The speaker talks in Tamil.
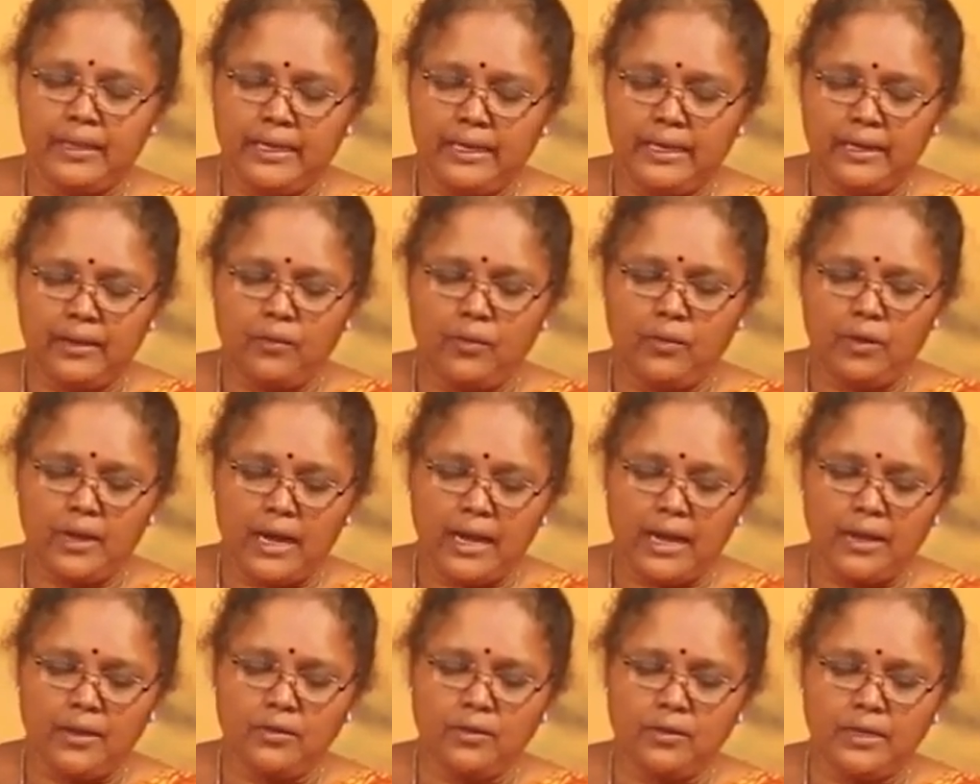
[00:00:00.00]
இல்லை
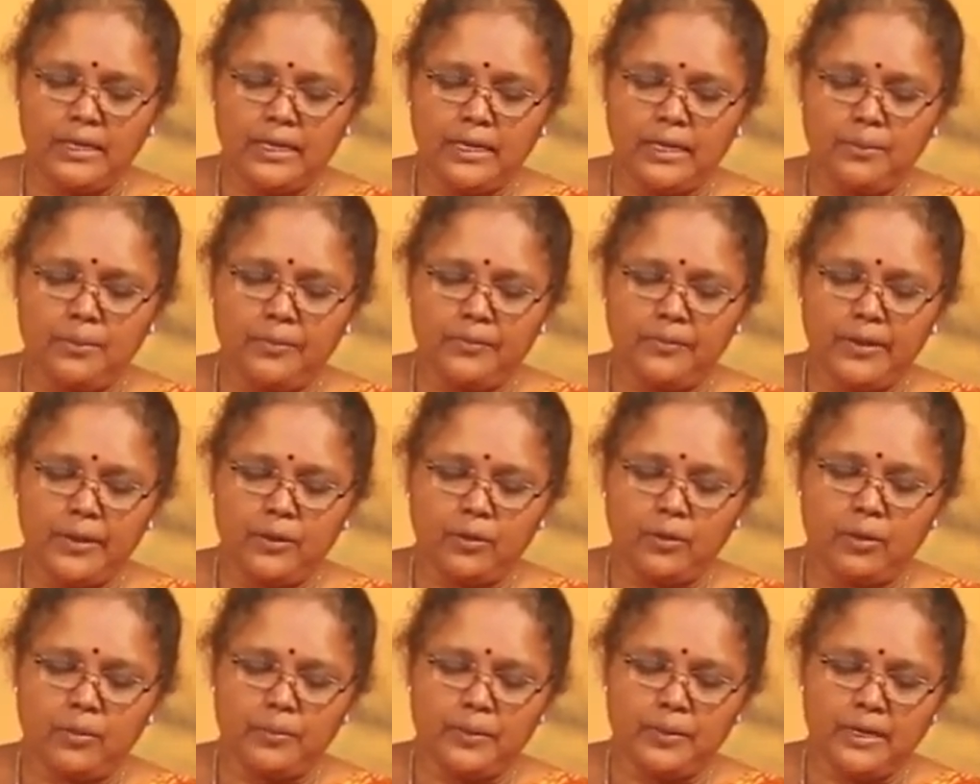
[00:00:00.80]
ஓரளவுக்கு இனிப்பு
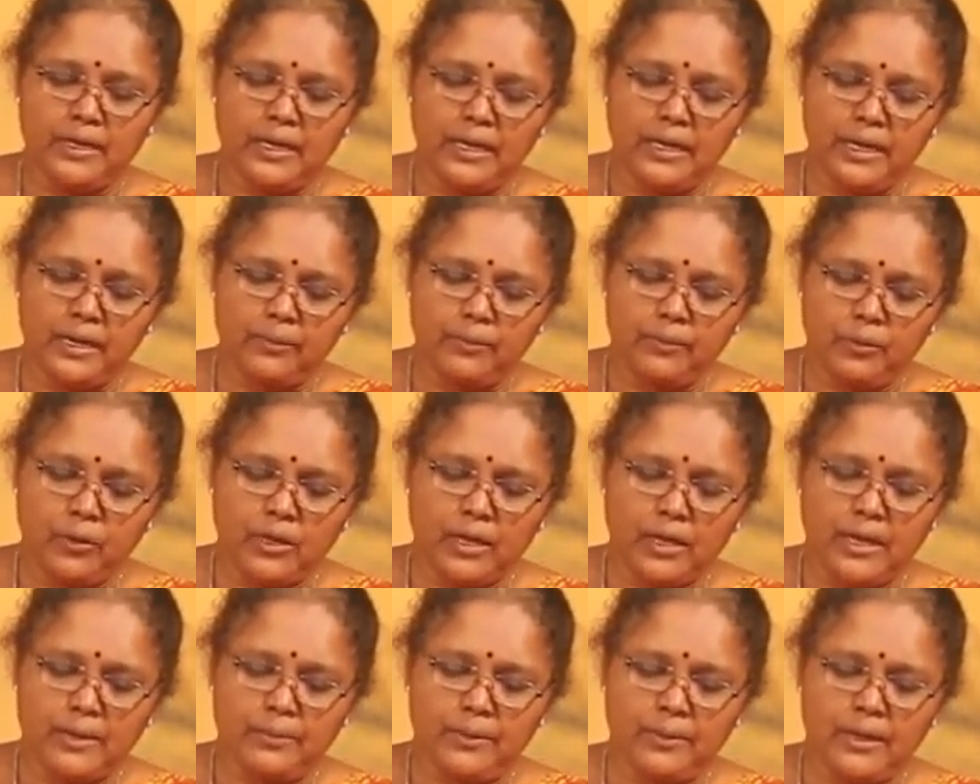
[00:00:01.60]
வேணும் அப்படின்னா
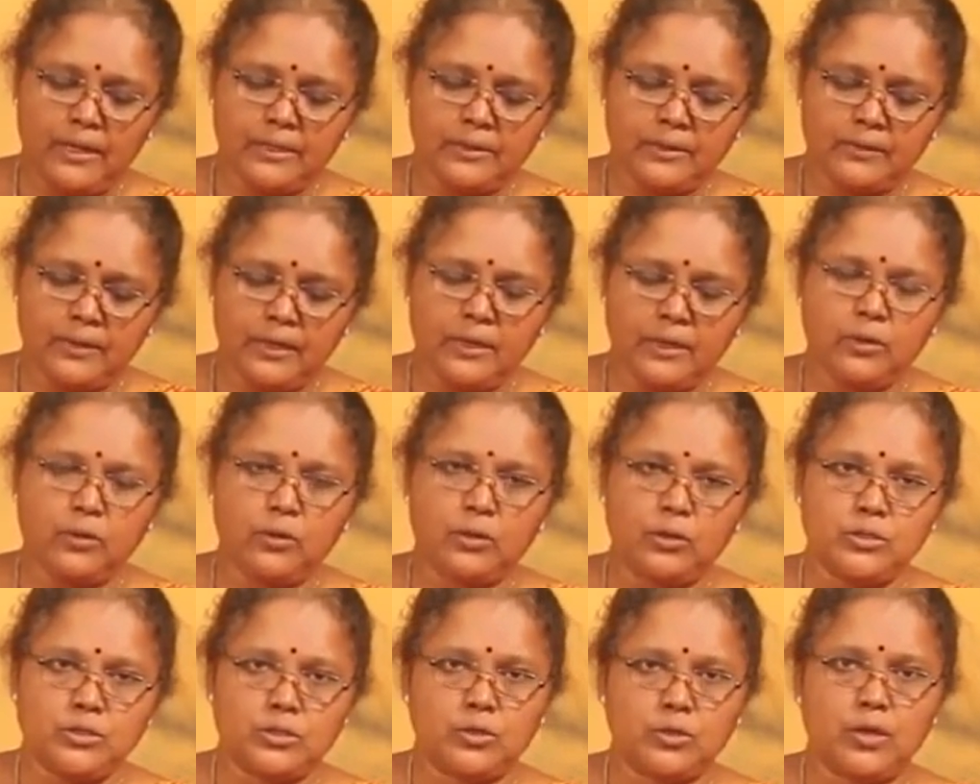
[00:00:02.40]
முக்கால் பாகத்தை விட
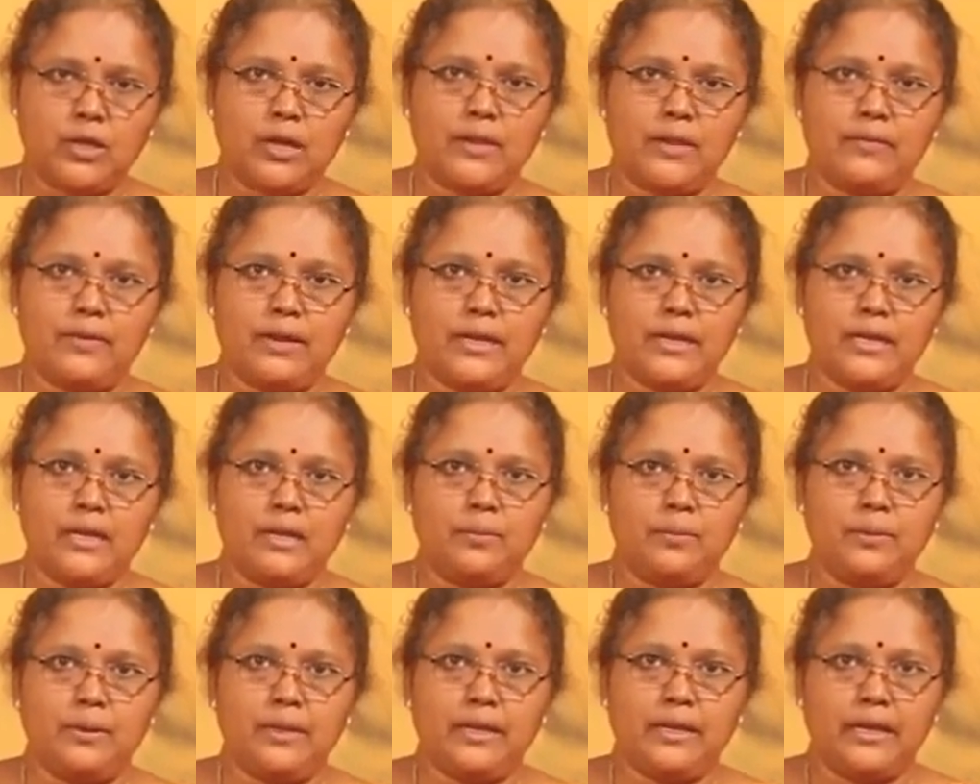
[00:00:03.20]
இன்னும் கொஞ்சம் குறைவான
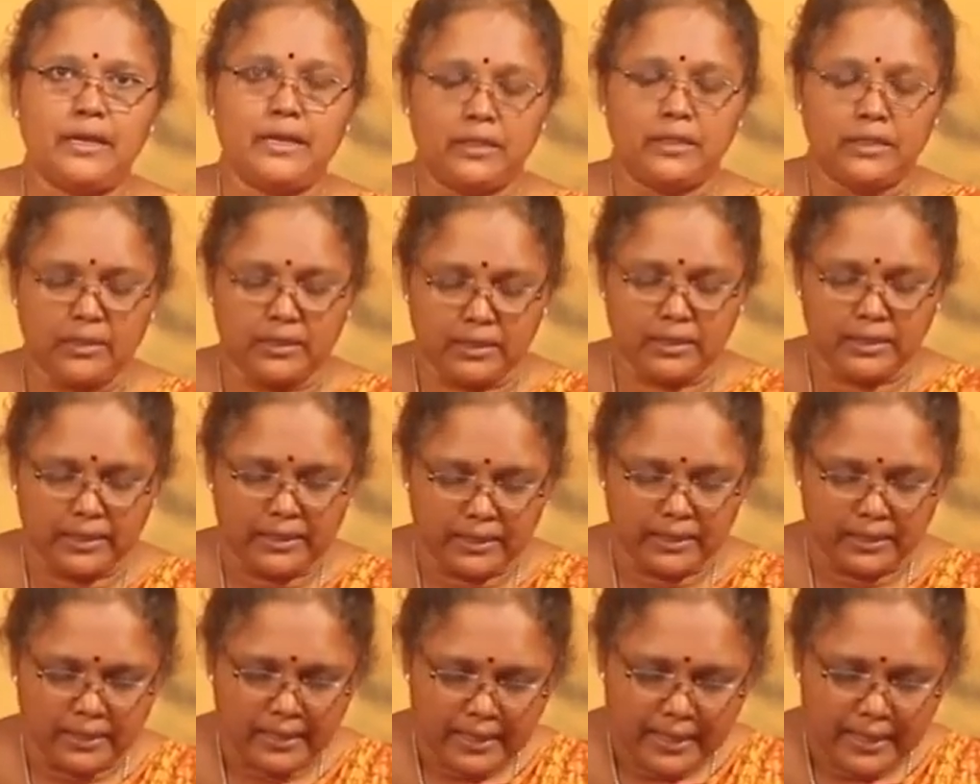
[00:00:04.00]
இனிப்பு நீங்கள் எடுத்துக்கோங்க